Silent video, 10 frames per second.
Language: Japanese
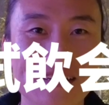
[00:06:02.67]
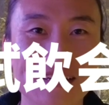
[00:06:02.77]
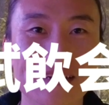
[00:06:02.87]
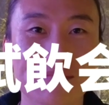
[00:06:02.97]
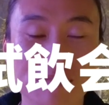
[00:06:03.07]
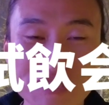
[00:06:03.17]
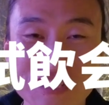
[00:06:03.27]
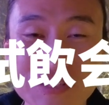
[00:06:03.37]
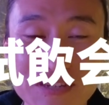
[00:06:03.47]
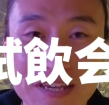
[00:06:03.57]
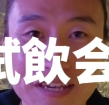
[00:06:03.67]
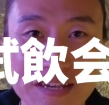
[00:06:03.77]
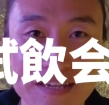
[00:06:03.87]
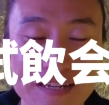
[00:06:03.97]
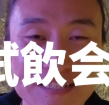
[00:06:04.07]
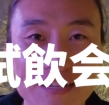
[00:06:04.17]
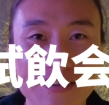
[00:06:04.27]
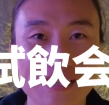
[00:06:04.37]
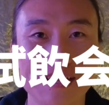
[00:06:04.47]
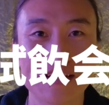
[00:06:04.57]
えー、もし重慶いらっしゃる
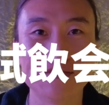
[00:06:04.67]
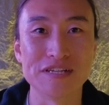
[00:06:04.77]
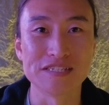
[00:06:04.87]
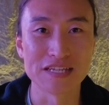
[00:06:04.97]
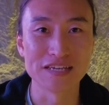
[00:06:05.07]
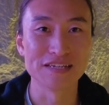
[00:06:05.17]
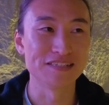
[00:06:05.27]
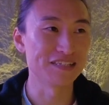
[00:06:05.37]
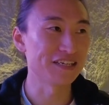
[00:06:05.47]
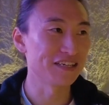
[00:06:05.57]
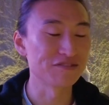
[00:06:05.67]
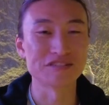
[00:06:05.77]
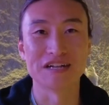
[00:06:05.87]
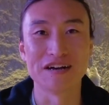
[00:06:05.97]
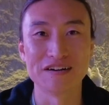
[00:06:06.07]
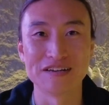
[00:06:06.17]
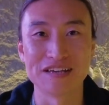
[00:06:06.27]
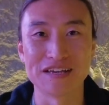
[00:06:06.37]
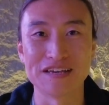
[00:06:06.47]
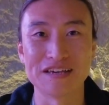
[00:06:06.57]
方がいればですねぜひこちら、
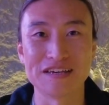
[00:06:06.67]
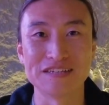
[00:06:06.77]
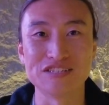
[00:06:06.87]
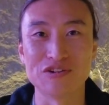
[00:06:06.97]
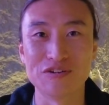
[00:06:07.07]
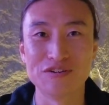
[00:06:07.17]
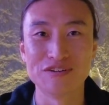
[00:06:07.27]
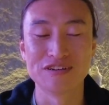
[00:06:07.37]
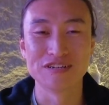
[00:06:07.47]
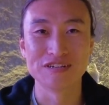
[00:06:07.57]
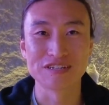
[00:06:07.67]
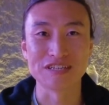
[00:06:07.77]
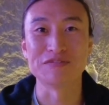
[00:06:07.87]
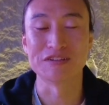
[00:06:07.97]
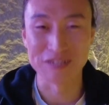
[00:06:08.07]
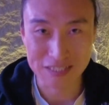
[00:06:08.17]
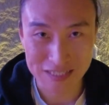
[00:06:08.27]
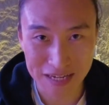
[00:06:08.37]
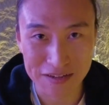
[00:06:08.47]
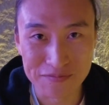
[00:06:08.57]
えー、一度来てみてくだ
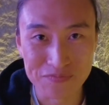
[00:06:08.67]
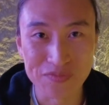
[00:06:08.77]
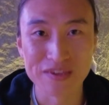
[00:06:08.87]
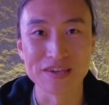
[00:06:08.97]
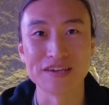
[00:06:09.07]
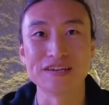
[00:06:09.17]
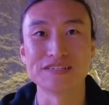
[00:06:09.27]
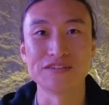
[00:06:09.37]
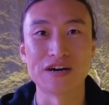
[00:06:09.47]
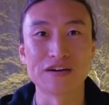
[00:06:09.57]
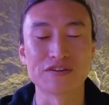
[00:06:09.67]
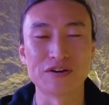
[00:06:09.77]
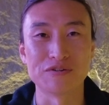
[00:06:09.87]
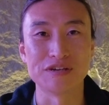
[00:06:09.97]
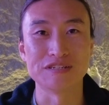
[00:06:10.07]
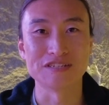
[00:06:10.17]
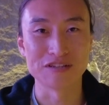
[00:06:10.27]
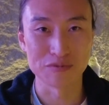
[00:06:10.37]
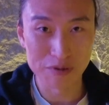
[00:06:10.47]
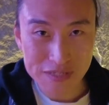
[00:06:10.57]
さい、えー、それでは今日はこの辺にしたい
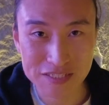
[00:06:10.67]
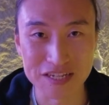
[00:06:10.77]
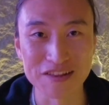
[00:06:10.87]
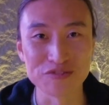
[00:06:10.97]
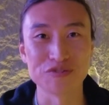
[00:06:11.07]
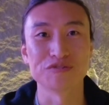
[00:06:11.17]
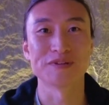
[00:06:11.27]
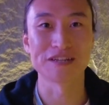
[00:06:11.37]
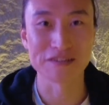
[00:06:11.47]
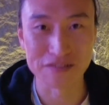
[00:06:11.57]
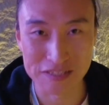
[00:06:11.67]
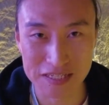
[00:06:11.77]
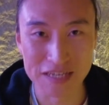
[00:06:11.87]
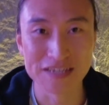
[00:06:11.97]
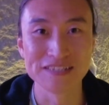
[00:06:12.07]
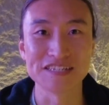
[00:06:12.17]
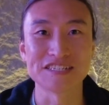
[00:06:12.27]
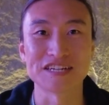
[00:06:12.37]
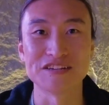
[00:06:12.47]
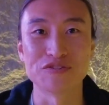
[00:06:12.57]
と思いますチャンネル登録まだの方はですねぜひ
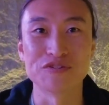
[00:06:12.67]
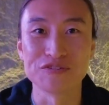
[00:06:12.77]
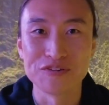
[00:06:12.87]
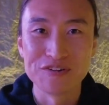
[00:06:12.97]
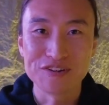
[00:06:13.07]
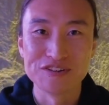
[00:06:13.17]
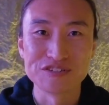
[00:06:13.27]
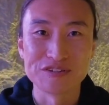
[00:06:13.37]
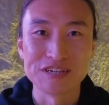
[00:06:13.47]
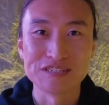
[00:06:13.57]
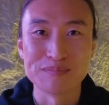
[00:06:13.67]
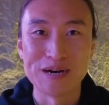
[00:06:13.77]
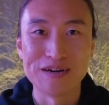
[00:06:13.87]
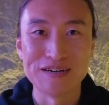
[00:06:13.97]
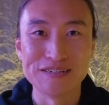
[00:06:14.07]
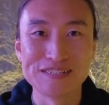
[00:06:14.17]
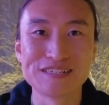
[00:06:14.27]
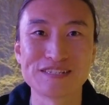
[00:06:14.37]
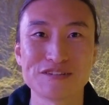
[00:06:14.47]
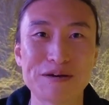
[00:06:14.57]
チャンネル登録の方よろしくお願いしま
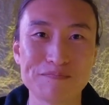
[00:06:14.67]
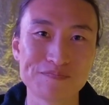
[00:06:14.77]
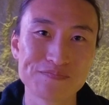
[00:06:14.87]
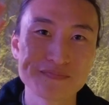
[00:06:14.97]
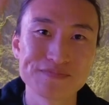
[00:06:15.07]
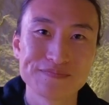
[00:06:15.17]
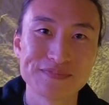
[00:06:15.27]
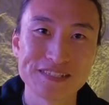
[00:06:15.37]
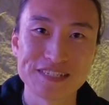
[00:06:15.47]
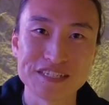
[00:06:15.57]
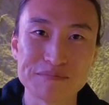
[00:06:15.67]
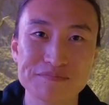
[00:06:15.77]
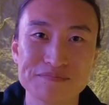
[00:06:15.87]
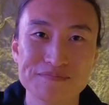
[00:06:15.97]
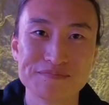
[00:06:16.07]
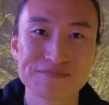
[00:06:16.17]
すそれでは再见